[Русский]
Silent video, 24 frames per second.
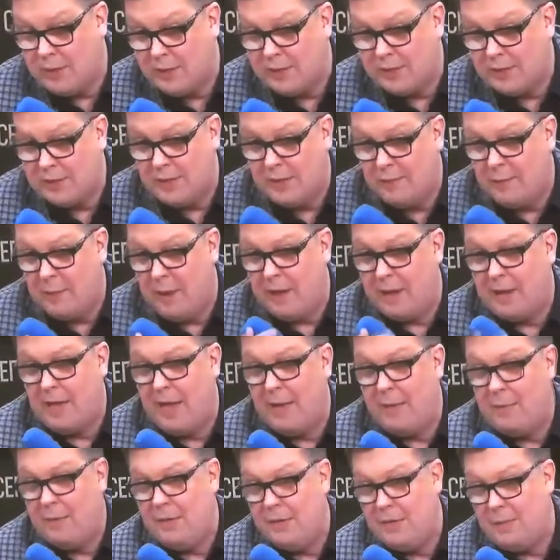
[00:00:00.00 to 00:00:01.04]
так сказать, в
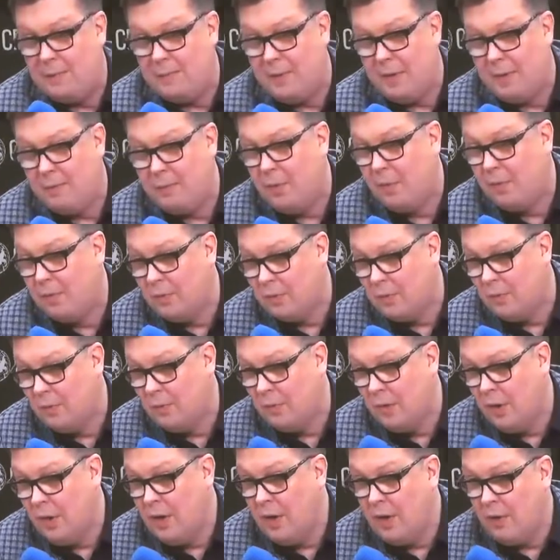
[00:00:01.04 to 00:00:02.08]
парламенте по
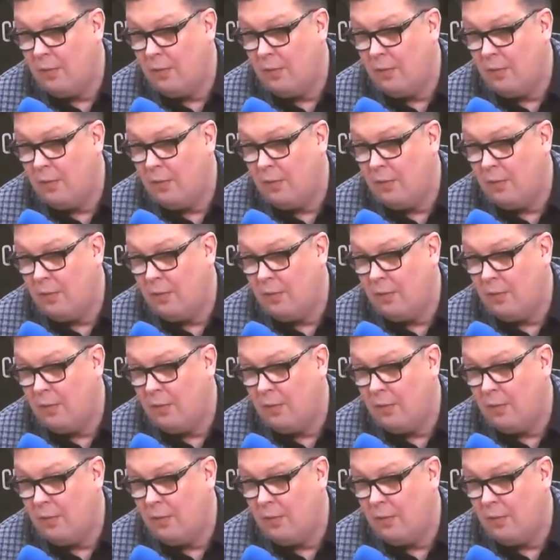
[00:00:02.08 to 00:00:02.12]
поводу,